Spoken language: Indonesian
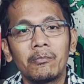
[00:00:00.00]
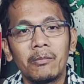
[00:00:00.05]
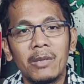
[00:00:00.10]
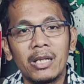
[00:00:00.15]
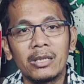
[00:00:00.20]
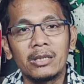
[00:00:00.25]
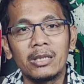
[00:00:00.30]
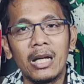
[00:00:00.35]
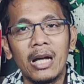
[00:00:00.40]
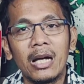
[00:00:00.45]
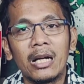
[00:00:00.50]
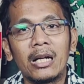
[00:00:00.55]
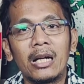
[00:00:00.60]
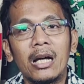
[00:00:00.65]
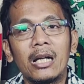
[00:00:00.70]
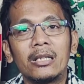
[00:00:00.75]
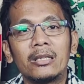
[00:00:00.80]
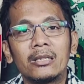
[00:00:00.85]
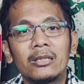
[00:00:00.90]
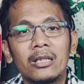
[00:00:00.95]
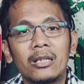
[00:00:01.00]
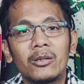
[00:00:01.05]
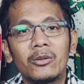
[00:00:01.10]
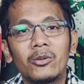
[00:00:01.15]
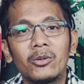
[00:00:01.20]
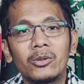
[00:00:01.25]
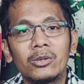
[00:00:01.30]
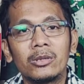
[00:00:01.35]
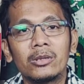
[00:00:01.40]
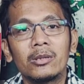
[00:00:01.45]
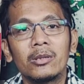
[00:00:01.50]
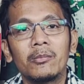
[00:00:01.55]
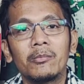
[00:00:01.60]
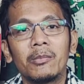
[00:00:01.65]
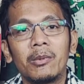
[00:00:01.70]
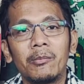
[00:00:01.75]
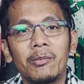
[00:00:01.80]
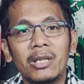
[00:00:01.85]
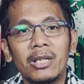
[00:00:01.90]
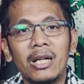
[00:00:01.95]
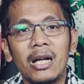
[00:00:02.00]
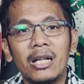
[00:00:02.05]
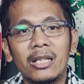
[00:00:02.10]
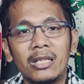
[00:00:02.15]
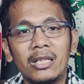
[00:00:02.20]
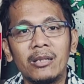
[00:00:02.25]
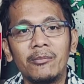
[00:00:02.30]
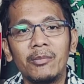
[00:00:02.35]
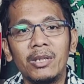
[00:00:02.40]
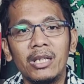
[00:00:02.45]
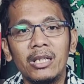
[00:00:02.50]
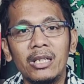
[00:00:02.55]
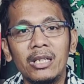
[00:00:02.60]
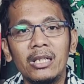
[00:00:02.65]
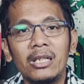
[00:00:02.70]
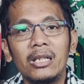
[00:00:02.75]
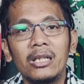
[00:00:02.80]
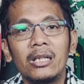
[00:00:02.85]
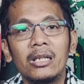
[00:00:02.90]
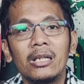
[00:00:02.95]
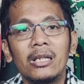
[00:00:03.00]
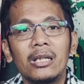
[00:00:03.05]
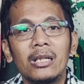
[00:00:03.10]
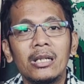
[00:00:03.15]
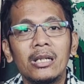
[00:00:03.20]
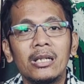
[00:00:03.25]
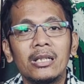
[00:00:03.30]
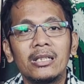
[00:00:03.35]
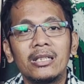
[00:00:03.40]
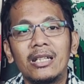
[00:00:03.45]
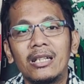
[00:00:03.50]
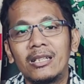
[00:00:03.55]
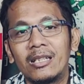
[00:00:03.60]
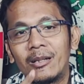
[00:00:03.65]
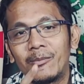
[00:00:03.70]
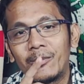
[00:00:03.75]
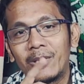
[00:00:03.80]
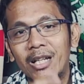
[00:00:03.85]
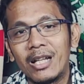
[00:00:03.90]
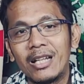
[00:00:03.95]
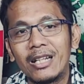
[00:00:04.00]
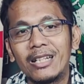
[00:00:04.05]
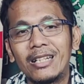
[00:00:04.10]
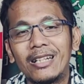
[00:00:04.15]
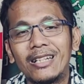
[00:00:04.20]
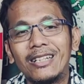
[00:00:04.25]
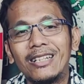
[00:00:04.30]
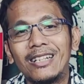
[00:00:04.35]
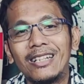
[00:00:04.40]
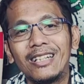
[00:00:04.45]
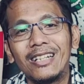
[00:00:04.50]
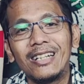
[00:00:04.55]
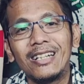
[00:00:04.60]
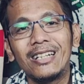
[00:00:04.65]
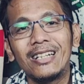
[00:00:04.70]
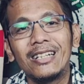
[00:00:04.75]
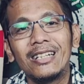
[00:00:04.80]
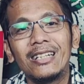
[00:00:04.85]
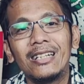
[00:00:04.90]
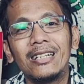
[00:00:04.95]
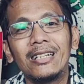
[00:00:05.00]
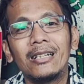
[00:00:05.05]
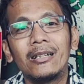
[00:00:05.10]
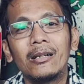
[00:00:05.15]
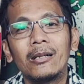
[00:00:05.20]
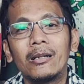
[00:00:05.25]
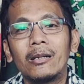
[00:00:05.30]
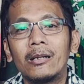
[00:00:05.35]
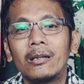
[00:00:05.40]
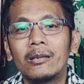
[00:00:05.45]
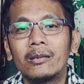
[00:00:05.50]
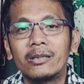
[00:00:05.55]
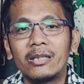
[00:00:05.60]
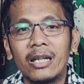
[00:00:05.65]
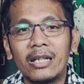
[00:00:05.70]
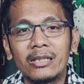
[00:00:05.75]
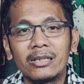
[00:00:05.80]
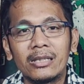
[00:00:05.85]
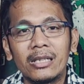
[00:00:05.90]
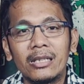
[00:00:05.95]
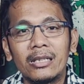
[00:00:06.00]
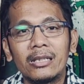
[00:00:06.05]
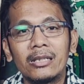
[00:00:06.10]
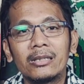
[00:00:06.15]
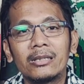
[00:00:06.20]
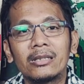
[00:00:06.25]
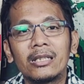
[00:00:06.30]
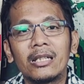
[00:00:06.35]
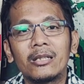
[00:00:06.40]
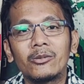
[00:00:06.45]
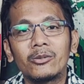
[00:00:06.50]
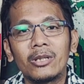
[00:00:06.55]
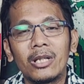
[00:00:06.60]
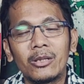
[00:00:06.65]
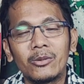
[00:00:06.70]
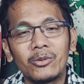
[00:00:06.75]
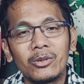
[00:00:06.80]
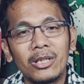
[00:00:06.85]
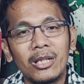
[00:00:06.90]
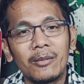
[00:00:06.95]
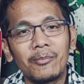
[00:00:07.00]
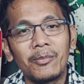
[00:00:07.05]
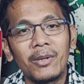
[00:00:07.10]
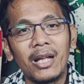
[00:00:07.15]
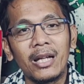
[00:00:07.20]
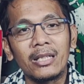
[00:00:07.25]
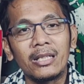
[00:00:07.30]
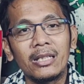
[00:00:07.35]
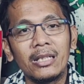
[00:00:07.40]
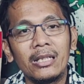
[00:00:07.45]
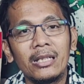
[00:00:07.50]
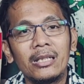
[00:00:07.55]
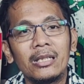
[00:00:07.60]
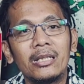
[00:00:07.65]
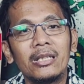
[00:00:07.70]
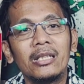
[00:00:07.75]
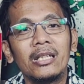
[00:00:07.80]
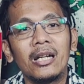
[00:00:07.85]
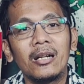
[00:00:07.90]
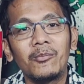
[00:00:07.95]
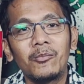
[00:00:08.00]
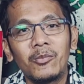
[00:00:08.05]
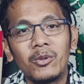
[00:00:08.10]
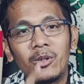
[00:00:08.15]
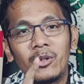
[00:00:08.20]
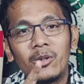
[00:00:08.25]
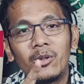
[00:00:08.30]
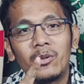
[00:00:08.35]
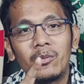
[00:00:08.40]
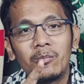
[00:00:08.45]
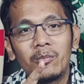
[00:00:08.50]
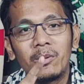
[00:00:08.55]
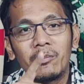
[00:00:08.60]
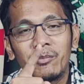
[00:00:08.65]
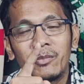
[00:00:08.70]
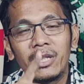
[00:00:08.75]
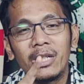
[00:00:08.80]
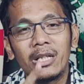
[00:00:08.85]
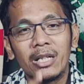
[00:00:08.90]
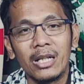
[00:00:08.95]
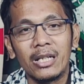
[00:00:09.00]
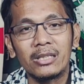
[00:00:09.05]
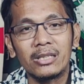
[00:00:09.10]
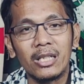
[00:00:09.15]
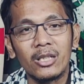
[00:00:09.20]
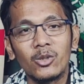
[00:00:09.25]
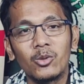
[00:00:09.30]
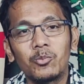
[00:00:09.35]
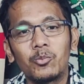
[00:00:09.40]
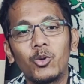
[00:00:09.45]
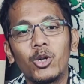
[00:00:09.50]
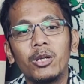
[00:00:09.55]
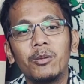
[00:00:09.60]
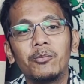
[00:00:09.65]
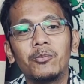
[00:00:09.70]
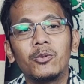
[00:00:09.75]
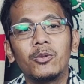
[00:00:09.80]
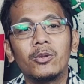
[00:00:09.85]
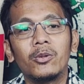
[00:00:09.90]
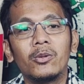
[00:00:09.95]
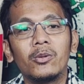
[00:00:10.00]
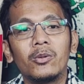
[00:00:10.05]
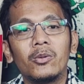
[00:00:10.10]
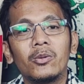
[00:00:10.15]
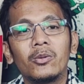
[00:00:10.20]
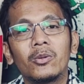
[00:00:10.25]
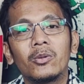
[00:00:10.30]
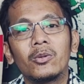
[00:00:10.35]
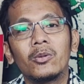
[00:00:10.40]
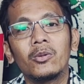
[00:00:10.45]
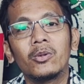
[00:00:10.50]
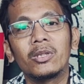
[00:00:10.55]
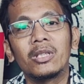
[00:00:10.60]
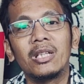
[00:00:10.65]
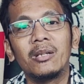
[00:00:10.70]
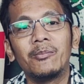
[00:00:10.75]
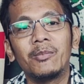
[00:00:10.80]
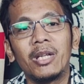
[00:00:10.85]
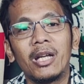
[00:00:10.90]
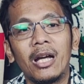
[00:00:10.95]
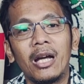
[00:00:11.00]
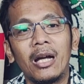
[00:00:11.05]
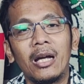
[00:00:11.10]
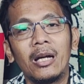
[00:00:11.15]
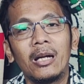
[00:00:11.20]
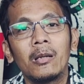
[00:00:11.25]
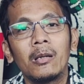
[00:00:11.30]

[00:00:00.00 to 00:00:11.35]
masih akan terus memegang tim ini dan yang menarik adalah Jackson satu-satunya pelatih yang belum memberikan satu poin pun untuk timnya.